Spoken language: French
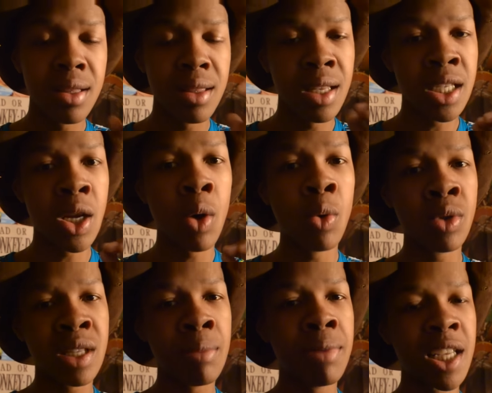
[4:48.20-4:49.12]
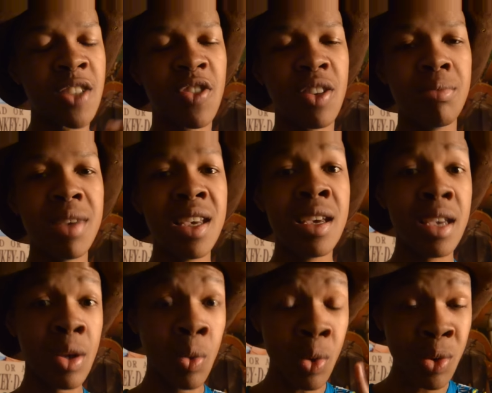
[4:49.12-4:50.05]
déjà on osait blasphémer
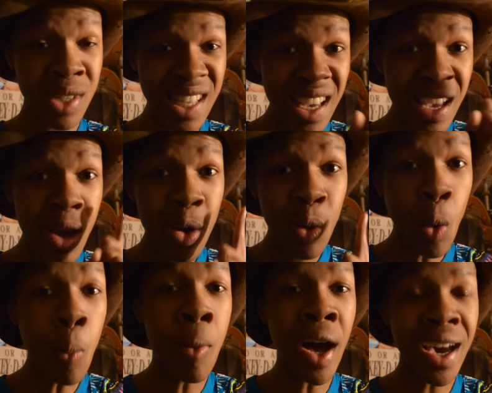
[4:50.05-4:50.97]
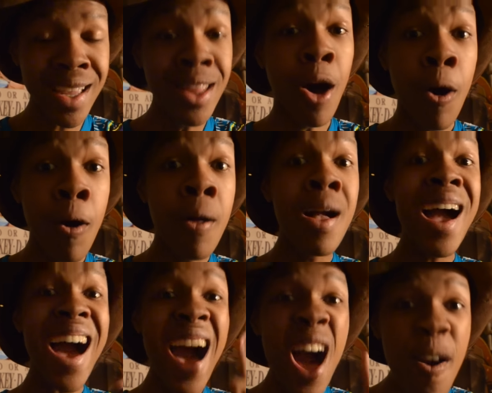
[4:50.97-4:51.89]
et on osait comparer, non,
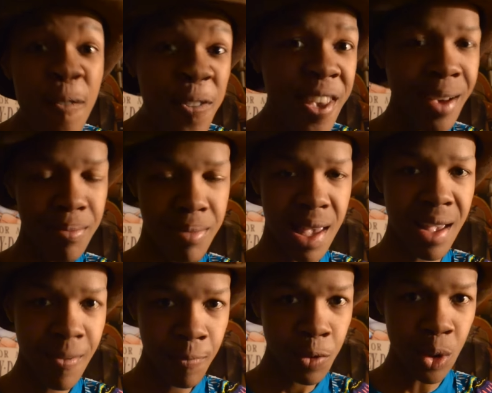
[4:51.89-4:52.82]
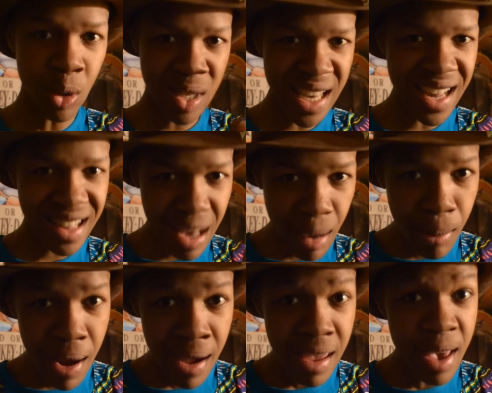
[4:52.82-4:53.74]
affirmer que
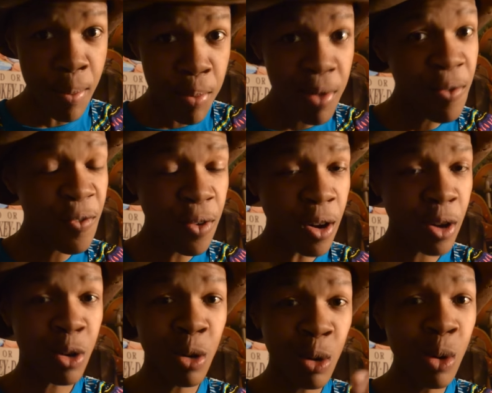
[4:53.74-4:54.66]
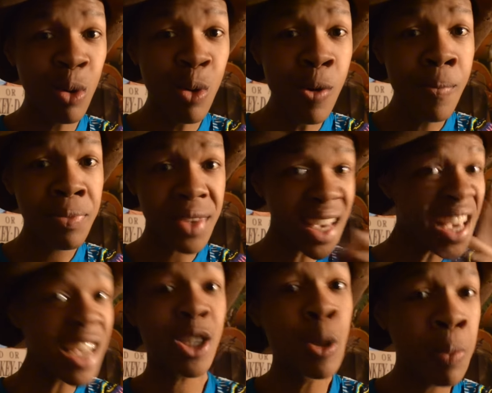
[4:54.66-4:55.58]
Saitama est plus fort que Goku
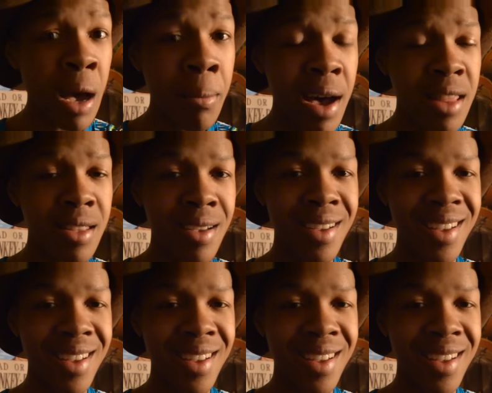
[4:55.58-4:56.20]
et Superman.